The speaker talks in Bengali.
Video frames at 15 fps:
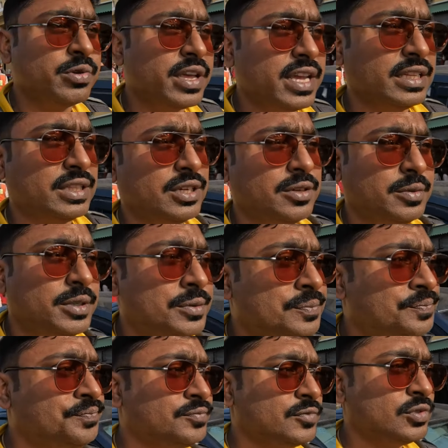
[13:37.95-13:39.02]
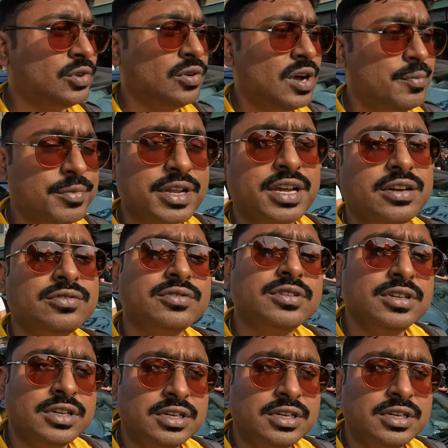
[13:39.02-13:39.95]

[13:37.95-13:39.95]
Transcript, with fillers: ঘুরে যেতে হবে তো আমরা এখন